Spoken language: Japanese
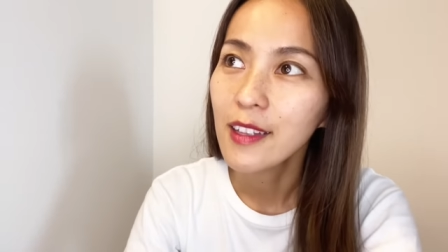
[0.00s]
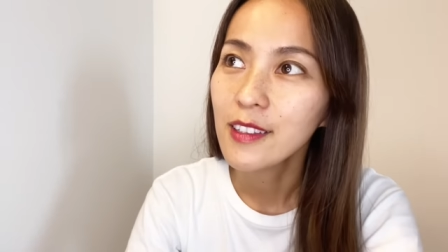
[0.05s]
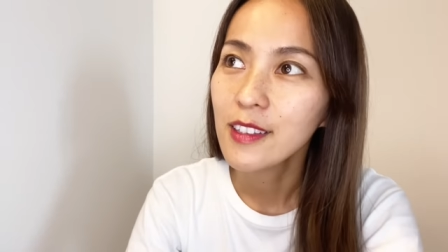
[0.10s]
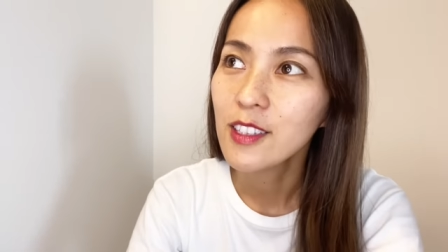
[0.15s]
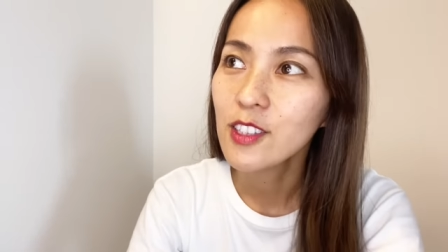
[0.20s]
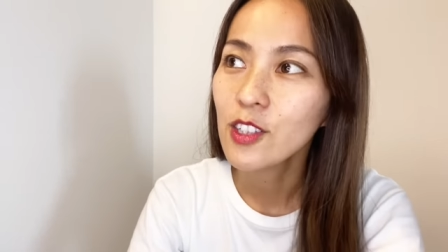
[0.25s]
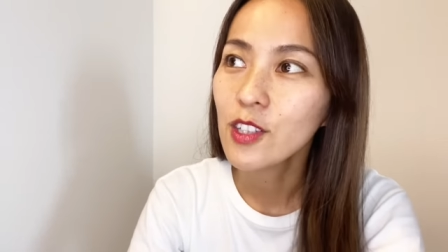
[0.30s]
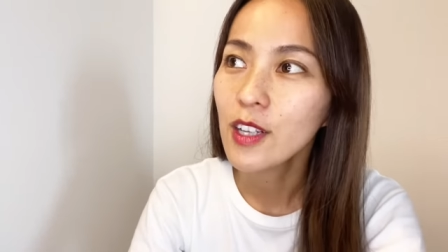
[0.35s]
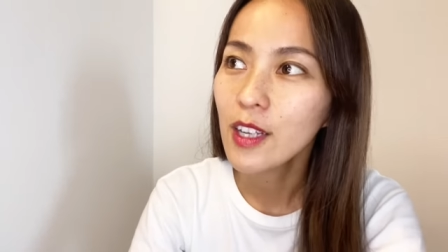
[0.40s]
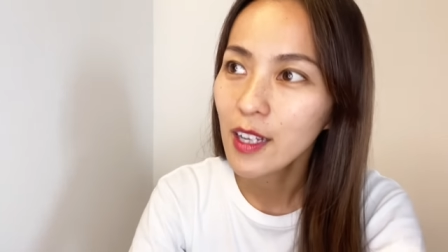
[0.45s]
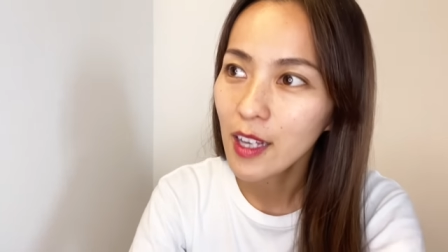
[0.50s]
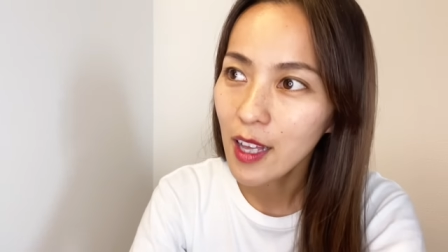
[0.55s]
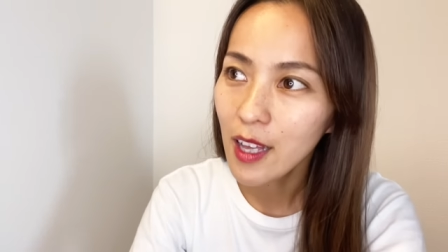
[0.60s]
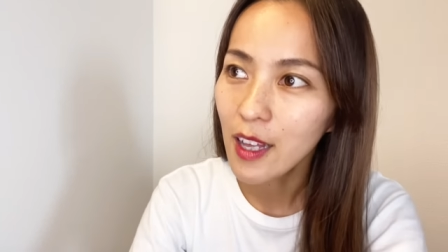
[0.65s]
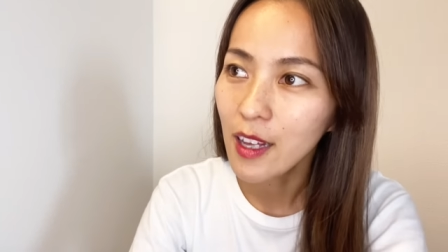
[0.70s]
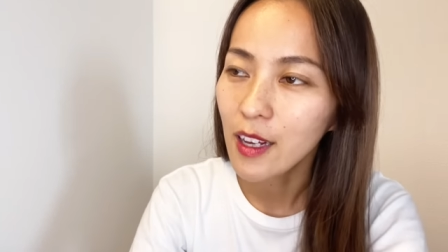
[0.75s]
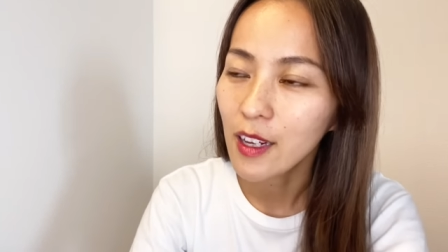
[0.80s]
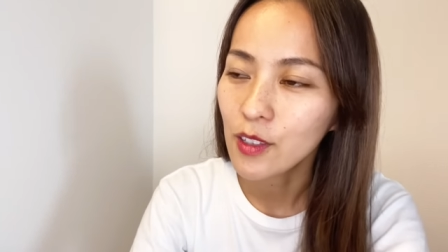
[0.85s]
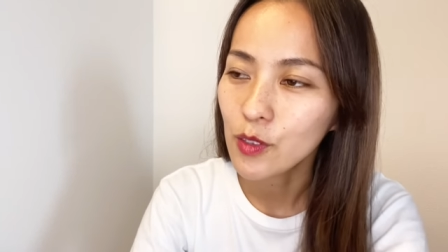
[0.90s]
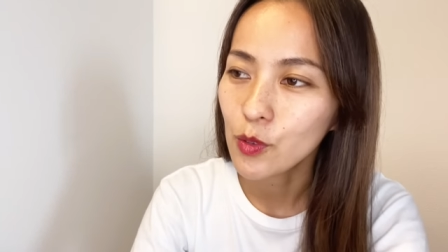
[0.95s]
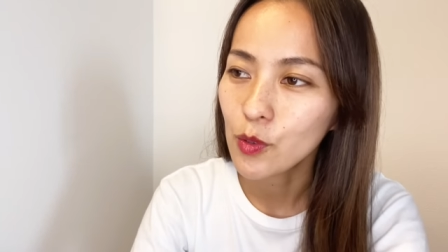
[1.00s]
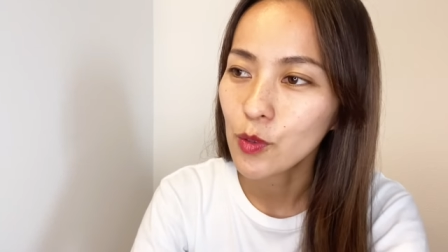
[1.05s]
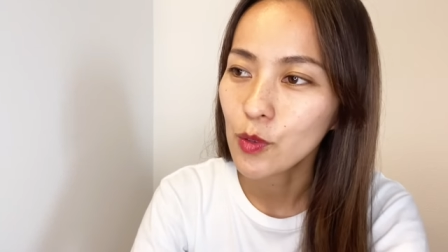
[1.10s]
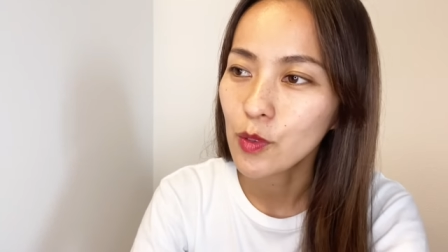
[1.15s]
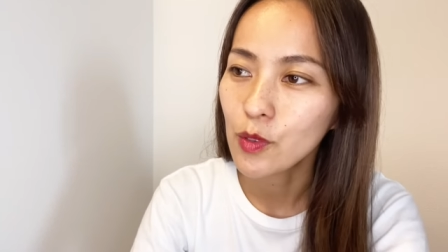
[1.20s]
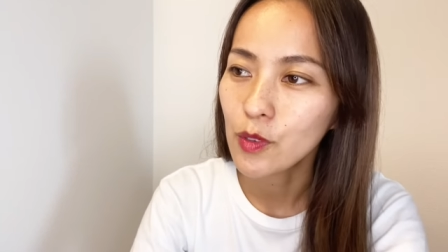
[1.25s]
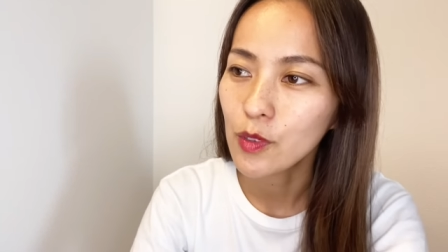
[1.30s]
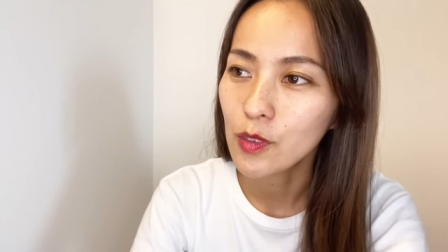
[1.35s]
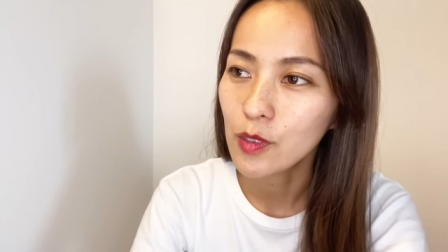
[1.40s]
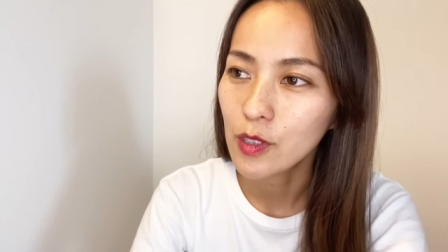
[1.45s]
で、それが、あ
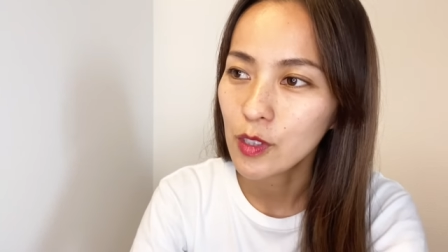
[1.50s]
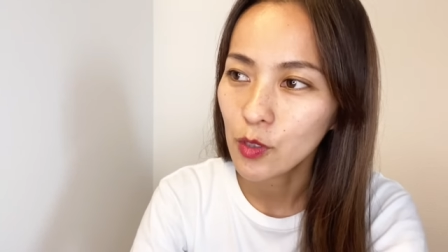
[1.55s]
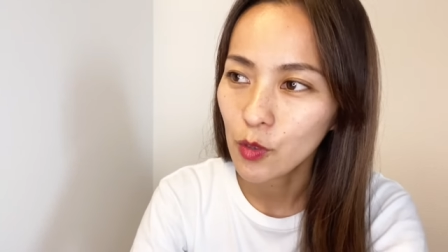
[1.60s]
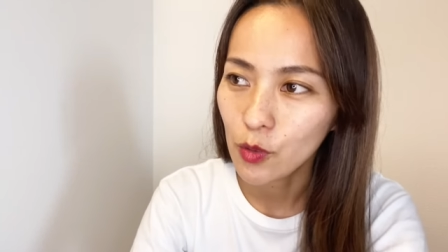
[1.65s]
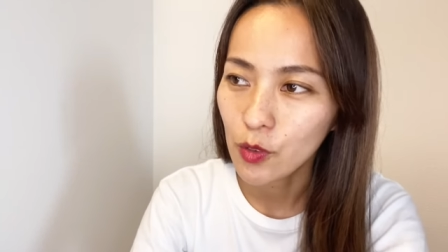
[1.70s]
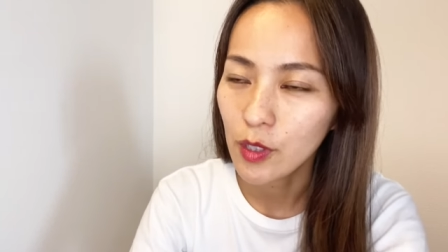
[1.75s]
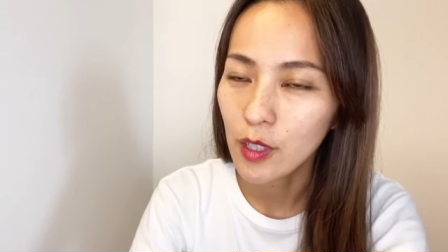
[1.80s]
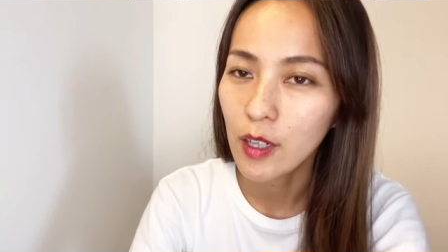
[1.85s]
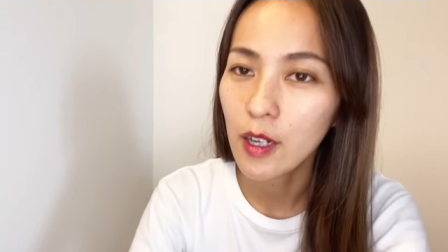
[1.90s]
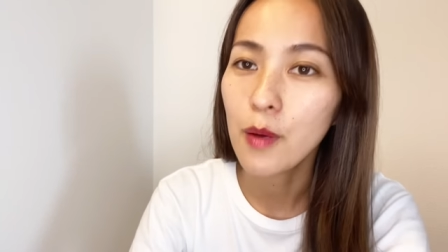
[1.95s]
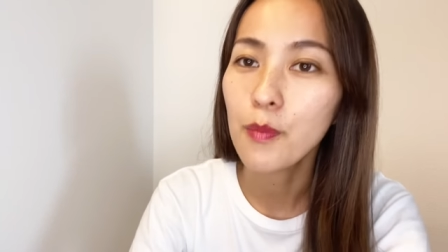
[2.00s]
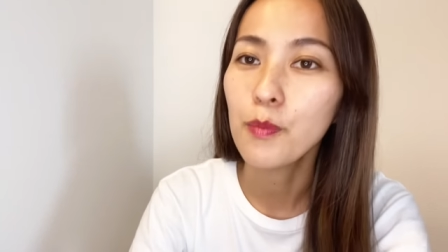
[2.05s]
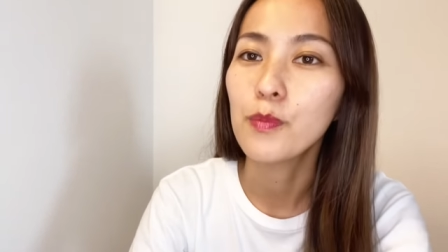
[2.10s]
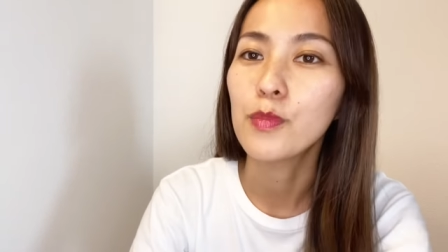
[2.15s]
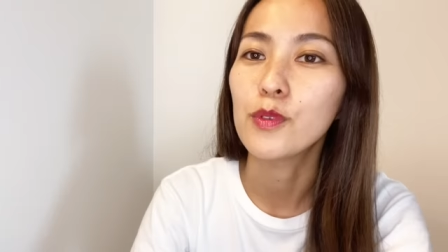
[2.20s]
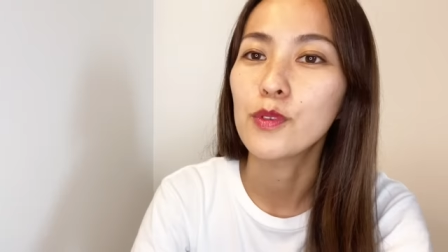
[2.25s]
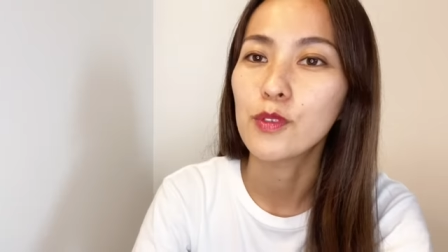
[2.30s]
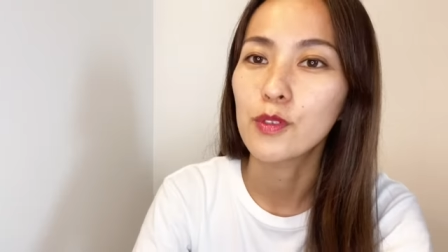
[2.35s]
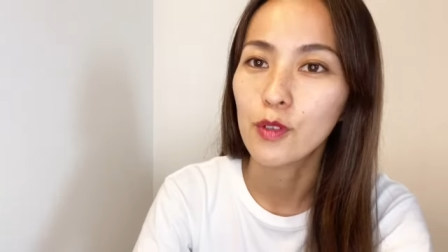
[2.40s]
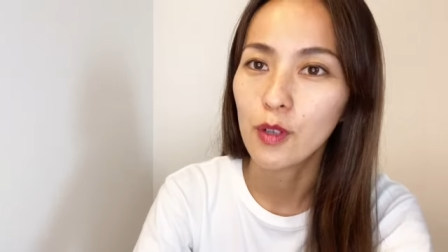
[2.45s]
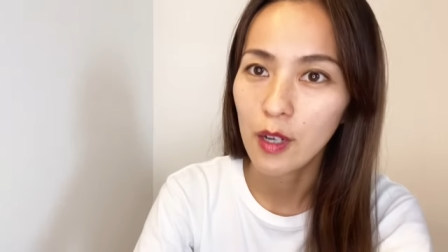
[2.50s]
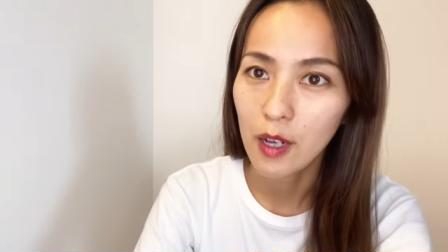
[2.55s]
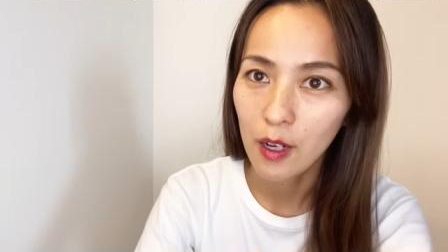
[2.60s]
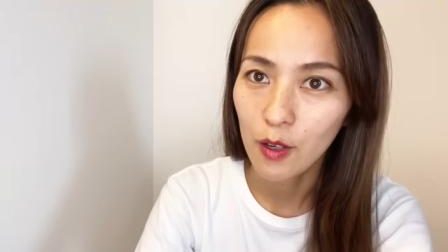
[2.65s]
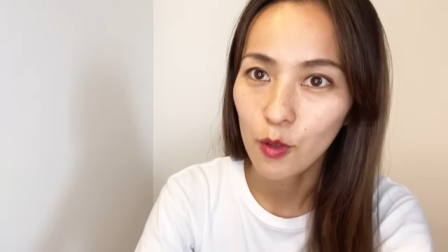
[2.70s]
の、いろんなカップルとか、